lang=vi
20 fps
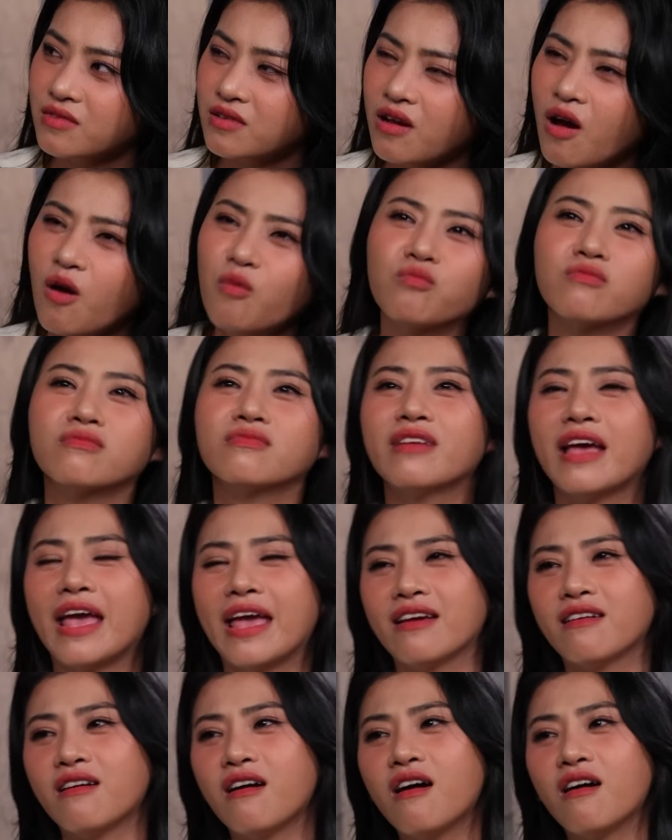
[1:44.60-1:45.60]
Không,
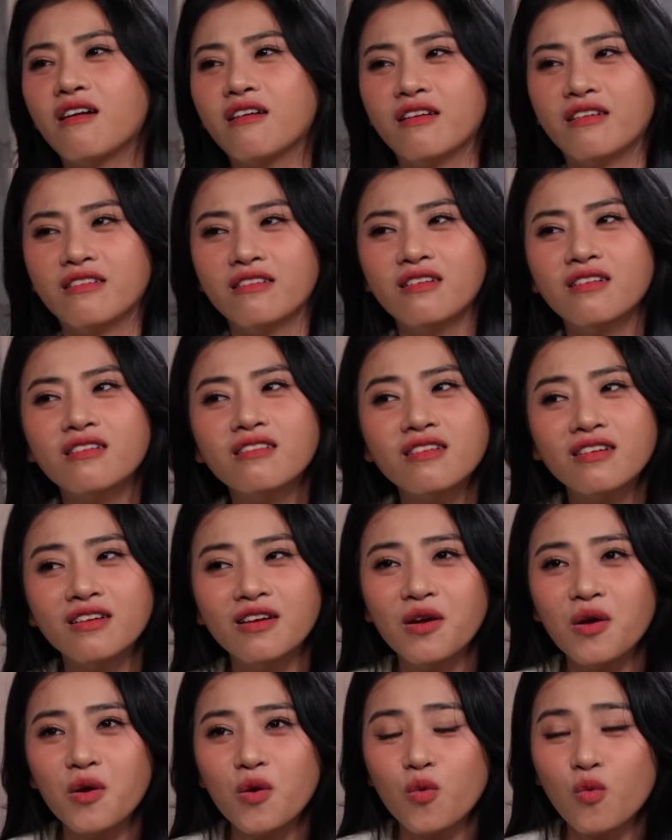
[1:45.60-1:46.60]
hẹn hò nó
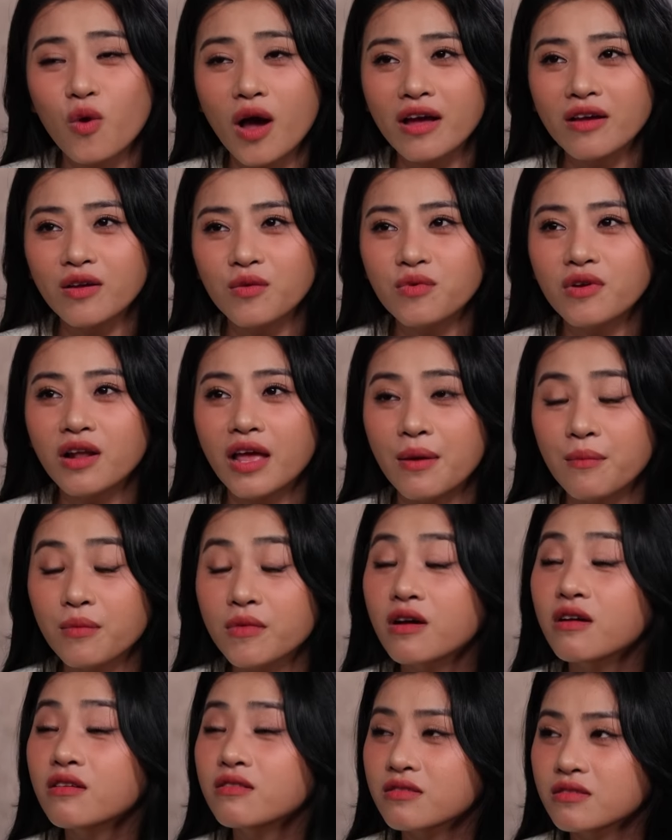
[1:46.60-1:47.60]
quá kiểu như là
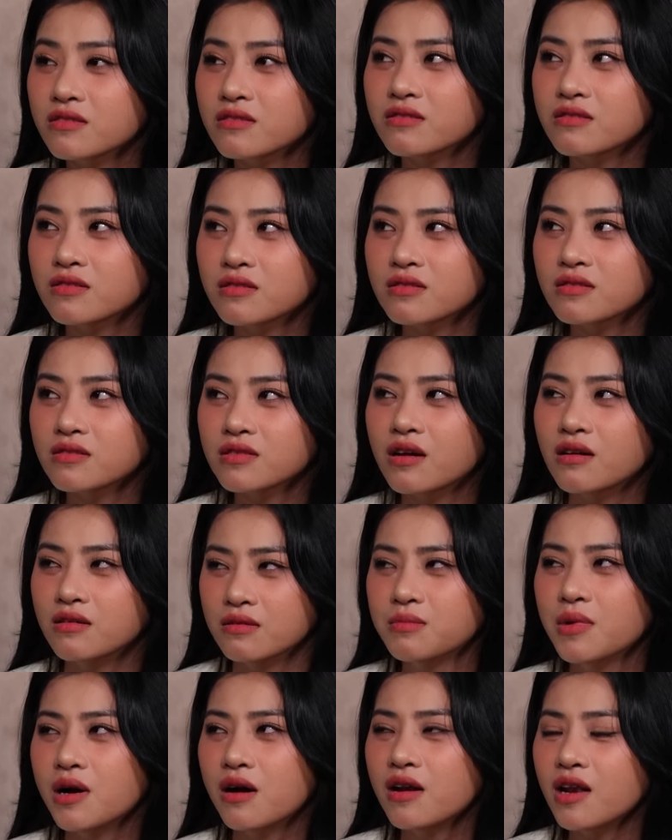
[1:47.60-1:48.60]
em có
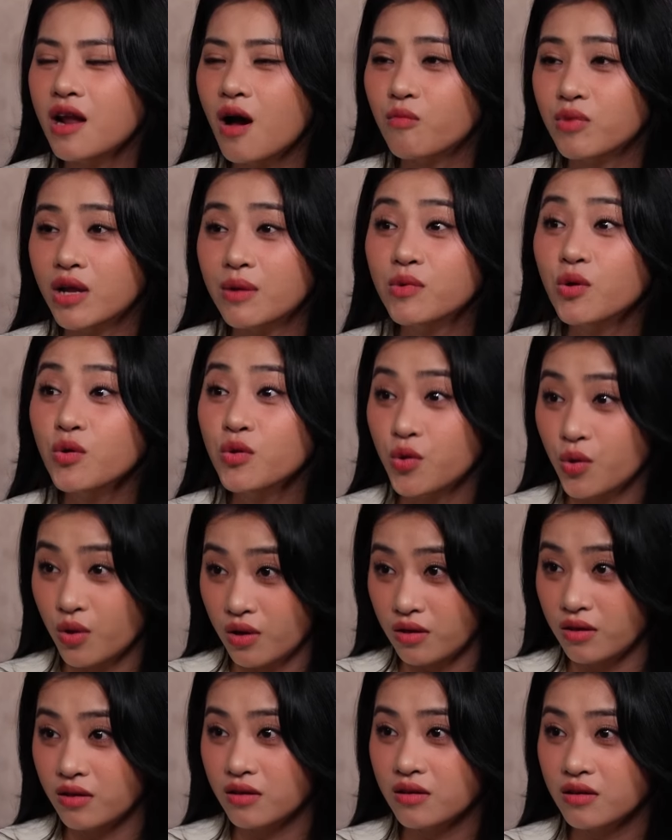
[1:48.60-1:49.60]
thử mở lòng để nói
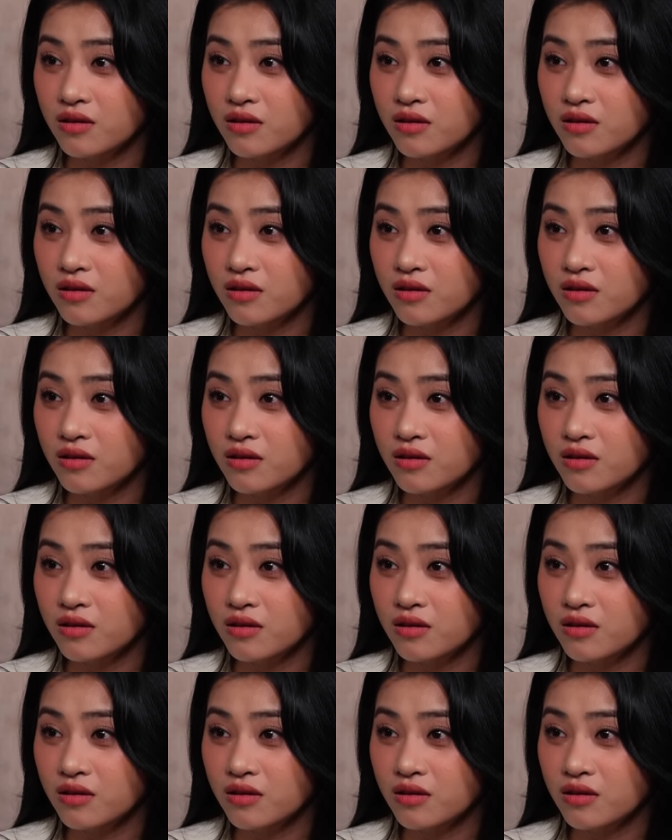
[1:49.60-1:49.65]
chuyện